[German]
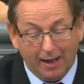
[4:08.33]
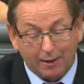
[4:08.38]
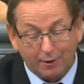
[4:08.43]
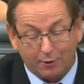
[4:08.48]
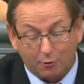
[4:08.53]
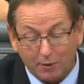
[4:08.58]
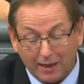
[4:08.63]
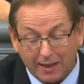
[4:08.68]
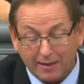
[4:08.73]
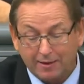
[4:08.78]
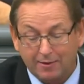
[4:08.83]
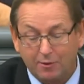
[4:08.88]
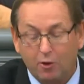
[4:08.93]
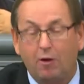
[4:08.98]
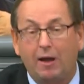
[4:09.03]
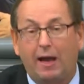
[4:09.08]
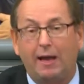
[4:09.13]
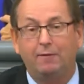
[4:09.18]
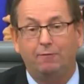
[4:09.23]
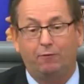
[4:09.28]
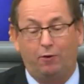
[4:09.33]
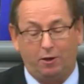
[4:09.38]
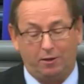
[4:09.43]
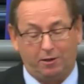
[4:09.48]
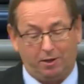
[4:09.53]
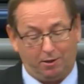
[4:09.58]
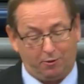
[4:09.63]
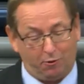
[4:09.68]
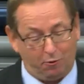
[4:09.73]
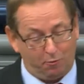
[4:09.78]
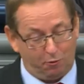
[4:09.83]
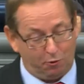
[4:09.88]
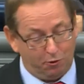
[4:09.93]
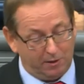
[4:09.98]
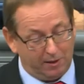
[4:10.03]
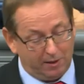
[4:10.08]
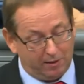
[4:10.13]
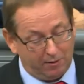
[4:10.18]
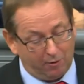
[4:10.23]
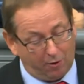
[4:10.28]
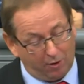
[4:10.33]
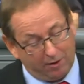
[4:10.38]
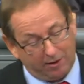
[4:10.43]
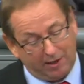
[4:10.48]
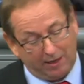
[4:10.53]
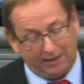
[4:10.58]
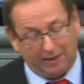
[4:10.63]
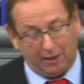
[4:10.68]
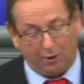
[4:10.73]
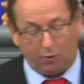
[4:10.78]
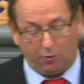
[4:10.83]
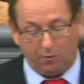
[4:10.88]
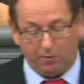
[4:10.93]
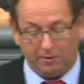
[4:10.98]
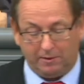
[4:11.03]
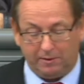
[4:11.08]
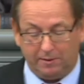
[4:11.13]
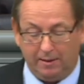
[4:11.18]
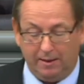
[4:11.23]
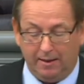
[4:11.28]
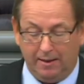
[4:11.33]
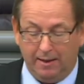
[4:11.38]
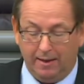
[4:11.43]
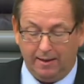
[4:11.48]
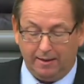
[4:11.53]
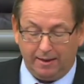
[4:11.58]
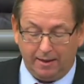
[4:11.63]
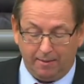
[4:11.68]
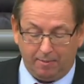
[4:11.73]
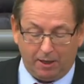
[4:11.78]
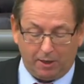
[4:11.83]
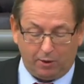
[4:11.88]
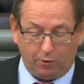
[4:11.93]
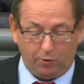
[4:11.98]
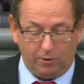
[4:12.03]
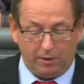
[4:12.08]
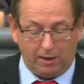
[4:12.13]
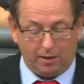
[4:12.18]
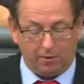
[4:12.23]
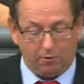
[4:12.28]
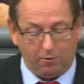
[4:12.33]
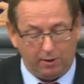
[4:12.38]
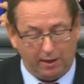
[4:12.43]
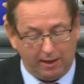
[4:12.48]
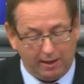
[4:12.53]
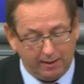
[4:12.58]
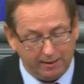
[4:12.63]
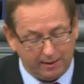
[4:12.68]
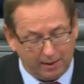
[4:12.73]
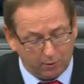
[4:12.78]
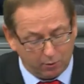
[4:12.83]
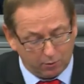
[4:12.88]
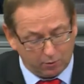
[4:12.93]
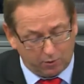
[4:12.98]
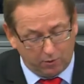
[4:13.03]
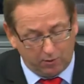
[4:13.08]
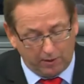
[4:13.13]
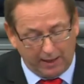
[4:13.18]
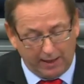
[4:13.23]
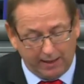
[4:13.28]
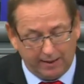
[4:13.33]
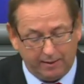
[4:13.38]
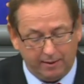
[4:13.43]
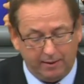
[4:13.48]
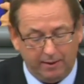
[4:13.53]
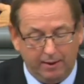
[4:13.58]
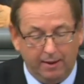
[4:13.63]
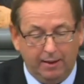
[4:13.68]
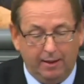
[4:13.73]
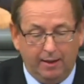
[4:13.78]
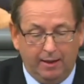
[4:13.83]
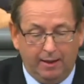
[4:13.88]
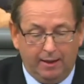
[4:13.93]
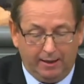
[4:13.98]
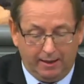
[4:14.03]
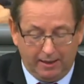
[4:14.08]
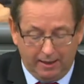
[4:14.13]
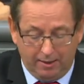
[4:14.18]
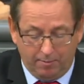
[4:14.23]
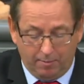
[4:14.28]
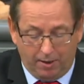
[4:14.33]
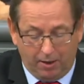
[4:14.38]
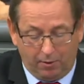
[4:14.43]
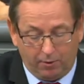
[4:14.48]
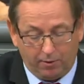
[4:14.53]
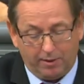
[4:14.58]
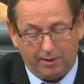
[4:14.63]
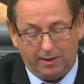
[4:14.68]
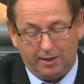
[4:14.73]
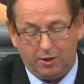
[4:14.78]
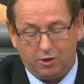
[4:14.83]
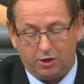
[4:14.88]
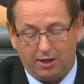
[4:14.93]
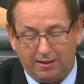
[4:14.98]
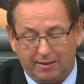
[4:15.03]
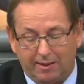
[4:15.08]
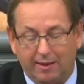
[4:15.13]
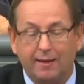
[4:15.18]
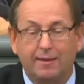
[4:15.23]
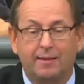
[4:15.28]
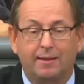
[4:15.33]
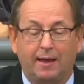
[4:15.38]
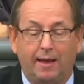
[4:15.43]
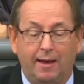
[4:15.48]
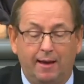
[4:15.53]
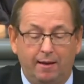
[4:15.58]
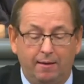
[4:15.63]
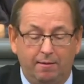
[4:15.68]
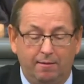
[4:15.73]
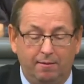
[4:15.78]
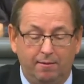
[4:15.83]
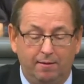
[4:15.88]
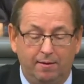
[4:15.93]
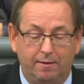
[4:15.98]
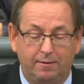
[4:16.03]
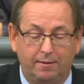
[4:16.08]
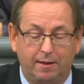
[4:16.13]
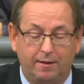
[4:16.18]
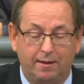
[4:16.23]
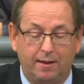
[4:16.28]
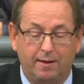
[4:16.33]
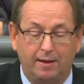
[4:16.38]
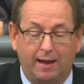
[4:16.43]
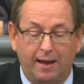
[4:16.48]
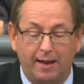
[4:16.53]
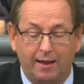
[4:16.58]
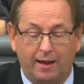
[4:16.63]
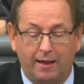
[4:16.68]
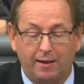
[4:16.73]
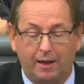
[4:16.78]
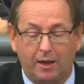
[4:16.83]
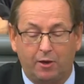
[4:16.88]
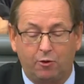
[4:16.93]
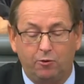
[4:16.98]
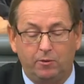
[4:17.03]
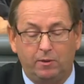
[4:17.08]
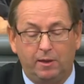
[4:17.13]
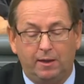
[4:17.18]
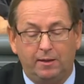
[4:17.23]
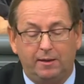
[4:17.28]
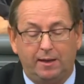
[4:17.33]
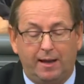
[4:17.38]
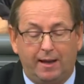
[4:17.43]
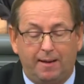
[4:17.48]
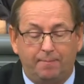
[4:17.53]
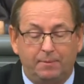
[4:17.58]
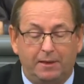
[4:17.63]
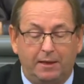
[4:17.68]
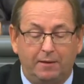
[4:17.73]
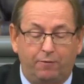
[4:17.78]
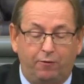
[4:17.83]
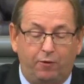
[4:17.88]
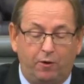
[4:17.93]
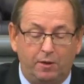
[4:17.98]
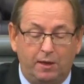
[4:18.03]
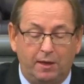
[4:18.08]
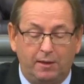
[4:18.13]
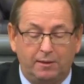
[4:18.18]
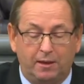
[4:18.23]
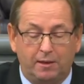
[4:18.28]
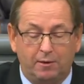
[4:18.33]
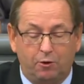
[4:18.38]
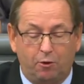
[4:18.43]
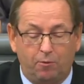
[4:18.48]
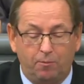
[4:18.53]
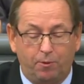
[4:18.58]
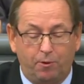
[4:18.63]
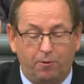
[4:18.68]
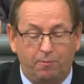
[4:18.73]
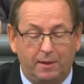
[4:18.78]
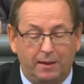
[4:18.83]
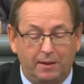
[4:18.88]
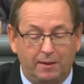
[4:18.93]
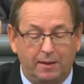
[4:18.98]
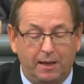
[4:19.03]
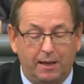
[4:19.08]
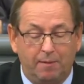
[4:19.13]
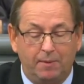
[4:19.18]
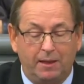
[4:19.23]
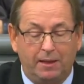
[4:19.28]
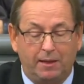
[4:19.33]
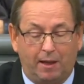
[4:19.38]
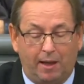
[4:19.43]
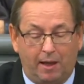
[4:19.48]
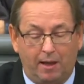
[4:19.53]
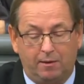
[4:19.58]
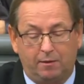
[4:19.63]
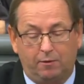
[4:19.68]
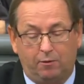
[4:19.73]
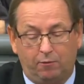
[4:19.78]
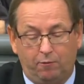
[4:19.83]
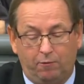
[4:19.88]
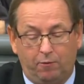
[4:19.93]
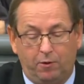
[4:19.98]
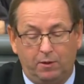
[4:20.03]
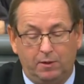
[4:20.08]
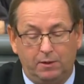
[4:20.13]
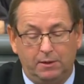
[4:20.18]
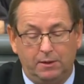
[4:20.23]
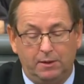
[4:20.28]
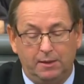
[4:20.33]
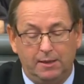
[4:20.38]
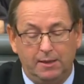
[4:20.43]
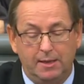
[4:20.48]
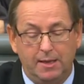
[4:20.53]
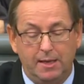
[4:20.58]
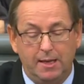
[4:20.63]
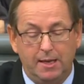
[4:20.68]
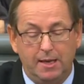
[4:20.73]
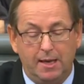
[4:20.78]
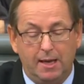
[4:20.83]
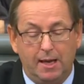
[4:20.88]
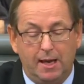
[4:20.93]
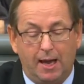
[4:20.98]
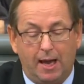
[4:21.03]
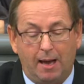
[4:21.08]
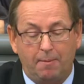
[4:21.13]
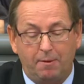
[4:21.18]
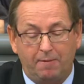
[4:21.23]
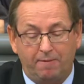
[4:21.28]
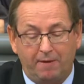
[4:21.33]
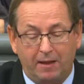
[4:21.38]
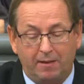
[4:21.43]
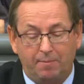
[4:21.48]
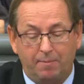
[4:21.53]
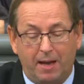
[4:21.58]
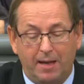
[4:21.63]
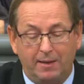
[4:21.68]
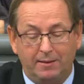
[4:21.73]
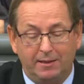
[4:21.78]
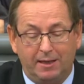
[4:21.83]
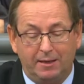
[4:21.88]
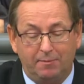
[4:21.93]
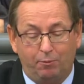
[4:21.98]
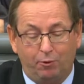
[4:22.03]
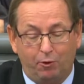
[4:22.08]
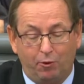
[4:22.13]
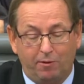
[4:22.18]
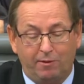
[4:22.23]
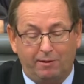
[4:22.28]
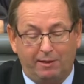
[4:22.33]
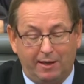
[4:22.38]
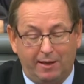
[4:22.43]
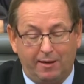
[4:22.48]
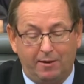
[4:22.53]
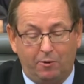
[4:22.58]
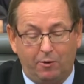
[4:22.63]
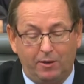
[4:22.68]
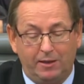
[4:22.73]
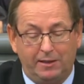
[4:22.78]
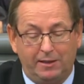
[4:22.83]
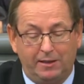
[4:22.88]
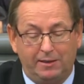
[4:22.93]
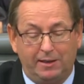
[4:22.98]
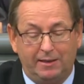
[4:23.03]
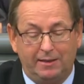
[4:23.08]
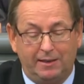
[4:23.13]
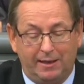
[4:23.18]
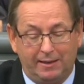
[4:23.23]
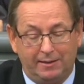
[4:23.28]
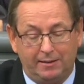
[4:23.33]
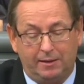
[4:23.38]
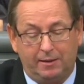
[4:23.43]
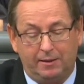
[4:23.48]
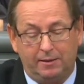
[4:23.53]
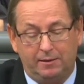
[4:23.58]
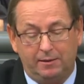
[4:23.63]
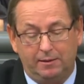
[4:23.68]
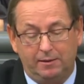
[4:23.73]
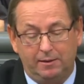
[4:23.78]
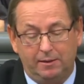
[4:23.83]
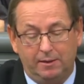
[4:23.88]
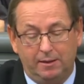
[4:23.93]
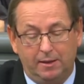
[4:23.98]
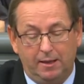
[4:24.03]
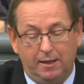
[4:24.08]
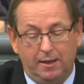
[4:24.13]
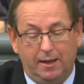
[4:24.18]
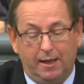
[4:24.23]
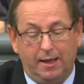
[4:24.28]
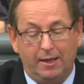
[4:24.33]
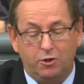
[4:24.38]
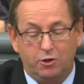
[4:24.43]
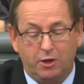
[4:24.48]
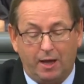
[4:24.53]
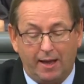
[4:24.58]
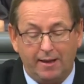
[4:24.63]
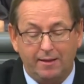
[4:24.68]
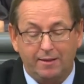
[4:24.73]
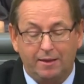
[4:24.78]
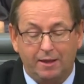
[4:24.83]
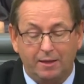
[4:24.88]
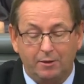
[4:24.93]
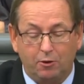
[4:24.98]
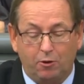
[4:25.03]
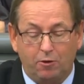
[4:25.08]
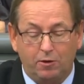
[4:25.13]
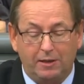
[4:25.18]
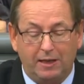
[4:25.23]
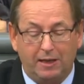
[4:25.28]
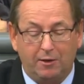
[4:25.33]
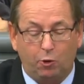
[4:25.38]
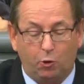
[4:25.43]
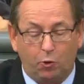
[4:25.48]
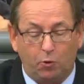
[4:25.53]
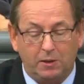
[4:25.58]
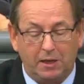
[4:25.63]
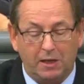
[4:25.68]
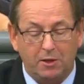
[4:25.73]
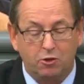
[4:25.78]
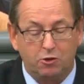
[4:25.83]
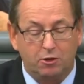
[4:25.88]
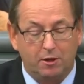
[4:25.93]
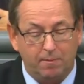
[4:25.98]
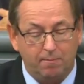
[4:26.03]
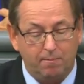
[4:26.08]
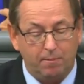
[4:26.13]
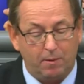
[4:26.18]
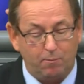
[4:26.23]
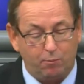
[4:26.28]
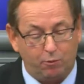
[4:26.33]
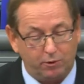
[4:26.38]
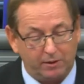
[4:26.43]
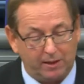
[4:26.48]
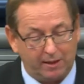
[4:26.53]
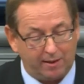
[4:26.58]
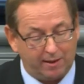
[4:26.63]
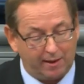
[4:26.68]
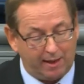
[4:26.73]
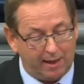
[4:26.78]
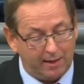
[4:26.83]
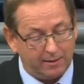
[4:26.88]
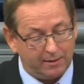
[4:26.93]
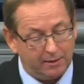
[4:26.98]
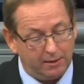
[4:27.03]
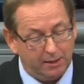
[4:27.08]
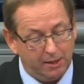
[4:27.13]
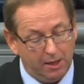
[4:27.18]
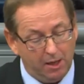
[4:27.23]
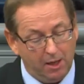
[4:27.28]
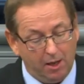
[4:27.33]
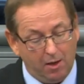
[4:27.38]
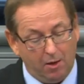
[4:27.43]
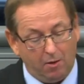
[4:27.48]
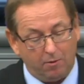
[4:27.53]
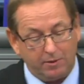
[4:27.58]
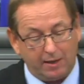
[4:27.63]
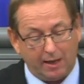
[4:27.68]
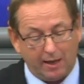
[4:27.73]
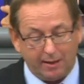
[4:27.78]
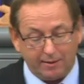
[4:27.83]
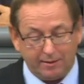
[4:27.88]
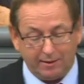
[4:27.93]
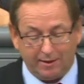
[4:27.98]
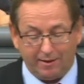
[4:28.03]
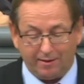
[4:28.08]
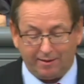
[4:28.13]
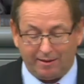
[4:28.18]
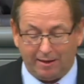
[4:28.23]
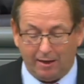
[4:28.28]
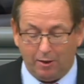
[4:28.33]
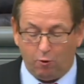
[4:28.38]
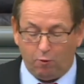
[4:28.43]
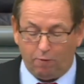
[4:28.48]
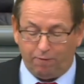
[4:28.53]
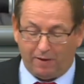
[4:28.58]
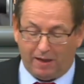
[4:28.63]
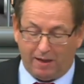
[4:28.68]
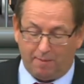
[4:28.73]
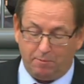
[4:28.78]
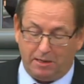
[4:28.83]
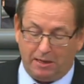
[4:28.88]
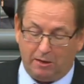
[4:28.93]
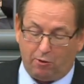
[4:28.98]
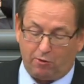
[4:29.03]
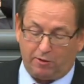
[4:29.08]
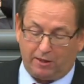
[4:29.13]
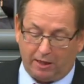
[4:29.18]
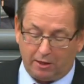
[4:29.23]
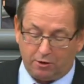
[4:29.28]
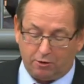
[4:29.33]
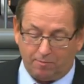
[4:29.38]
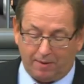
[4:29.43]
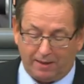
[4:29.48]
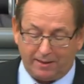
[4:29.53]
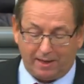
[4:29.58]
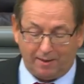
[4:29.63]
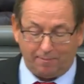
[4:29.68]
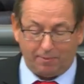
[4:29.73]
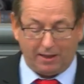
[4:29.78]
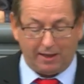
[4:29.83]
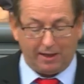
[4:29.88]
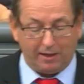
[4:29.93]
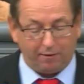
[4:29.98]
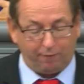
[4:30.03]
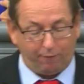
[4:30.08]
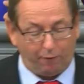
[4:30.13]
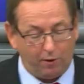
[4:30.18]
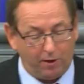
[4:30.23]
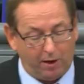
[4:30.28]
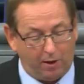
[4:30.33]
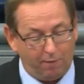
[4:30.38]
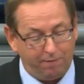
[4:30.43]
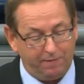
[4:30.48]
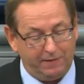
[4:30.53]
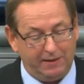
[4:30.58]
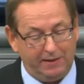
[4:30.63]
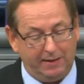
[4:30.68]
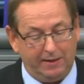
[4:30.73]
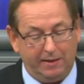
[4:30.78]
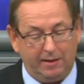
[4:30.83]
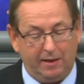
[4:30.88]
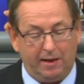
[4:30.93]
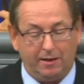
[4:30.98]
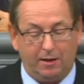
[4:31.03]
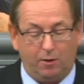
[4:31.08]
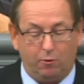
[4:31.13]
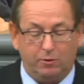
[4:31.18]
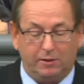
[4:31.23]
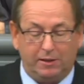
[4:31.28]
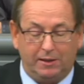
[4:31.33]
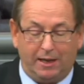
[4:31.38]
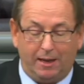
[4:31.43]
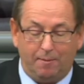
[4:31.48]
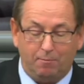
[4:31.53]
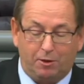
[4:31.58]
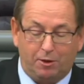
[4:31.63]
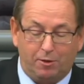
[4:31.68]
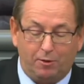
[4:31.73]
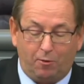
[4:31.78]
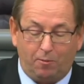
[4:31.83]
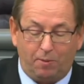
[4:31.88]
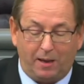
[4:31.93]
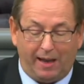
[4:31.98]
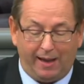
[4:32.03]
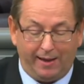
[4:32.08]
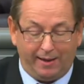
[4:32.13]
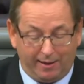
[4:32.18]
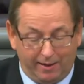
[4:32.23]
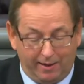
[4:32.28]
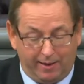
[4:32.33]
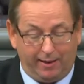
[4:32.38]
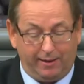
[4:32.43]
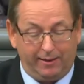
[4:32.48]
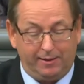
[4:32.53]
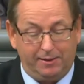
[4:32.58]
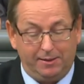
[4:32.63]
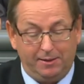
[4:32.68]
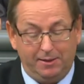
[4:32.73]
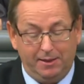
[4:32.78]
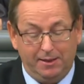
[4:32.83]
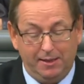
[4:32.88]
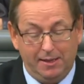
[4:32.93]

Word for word: Zuletzt noch ein Wort zu Bündnis 90 Die Grünen. Liebe grüne Kolleginnen und Kollegen hier im Hause, ich schätze es sehr, dass Sie gleich angekündigt haben, den vorliegenden Kompromiss nicht mittragen zu wollen. Aber was machen denn bloß Ihre Leute in den Ländern? Entscheidend sind doch die grünen Stimmen im Bundesrat. Und da hat Ihr Seehofer Amigo Kretschmann ja bereits voll auf die Linie der Unternehmenslobby eingelenkt.